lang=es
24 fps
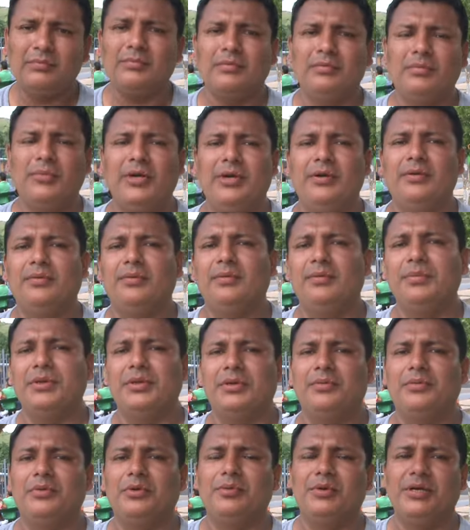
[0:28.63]
Bueno,
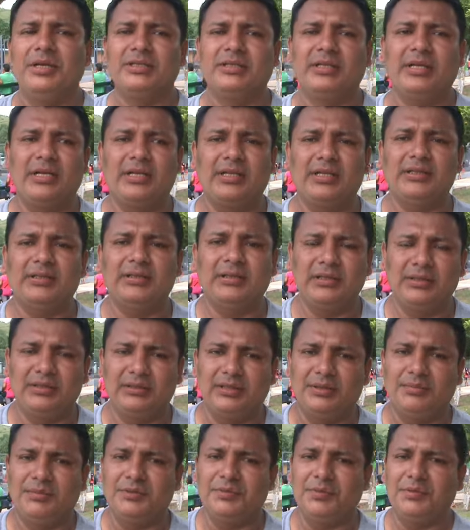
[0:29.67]
muy buenas tardes,
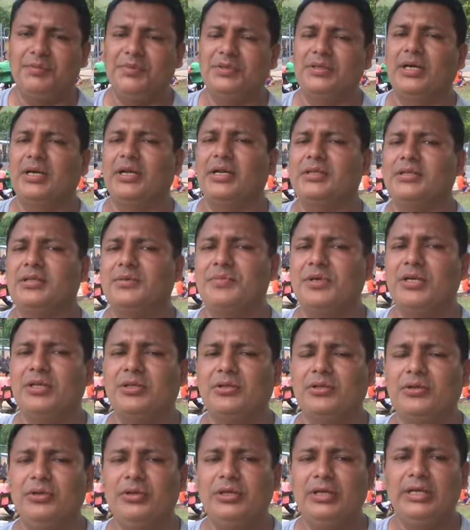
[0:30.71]
este, más bien mis
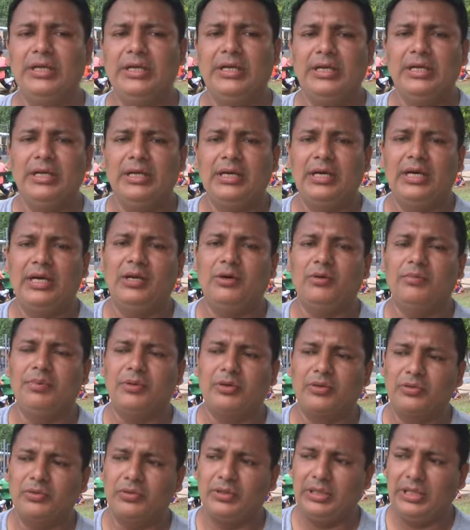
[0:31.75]
agradecimiento a la
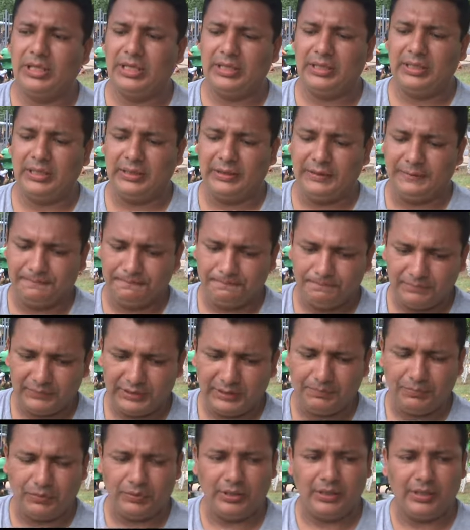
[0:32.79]
oportunidad de,
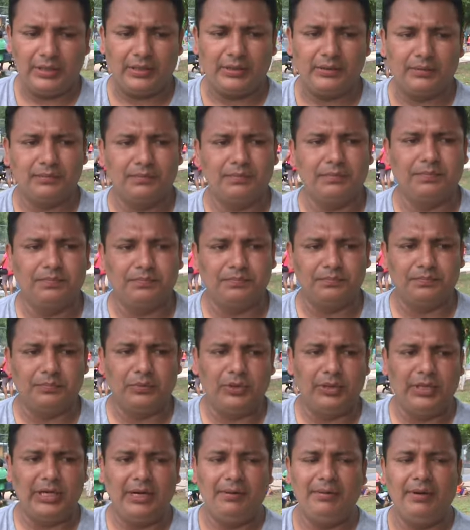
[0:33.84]
poder,
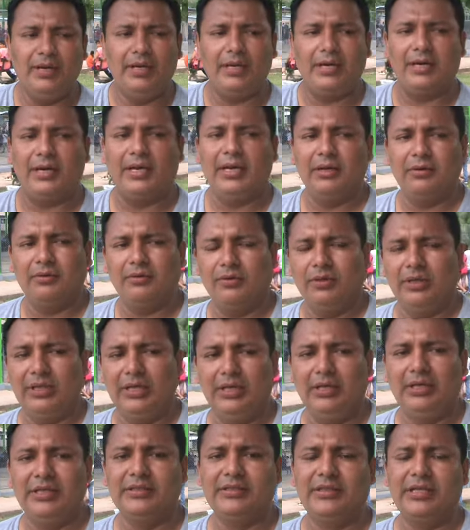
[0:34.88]
poder hablar algo
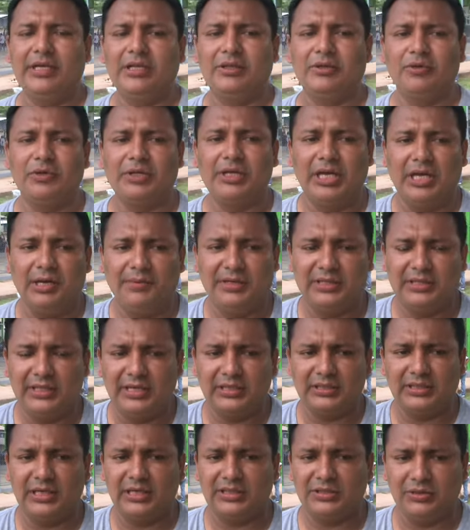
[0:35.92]
el distrito y a la vez de
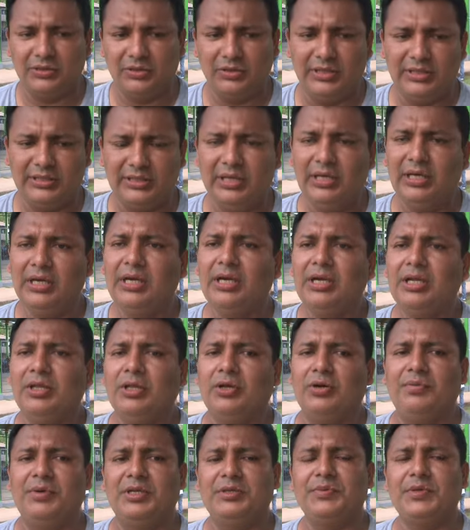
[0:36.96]
las elecciones.
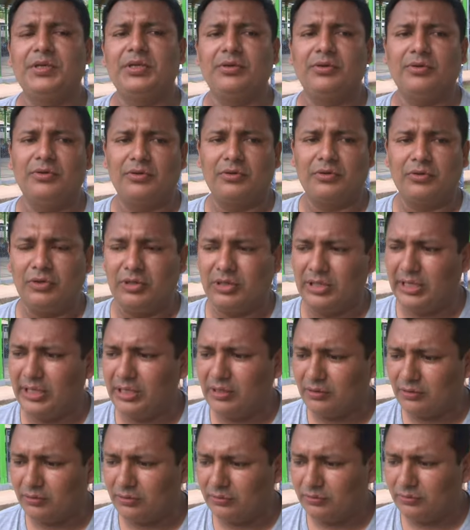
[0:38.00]
No, más bien yo
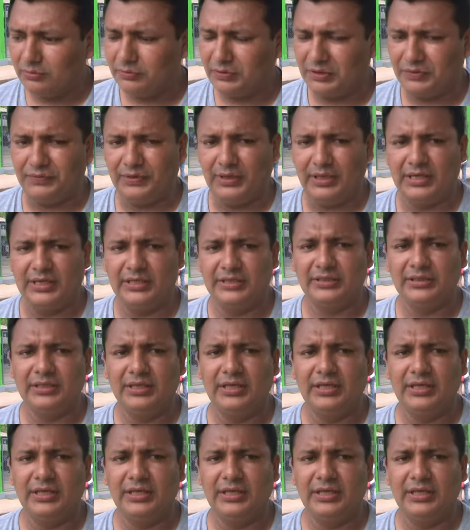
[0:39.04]
contento y feliz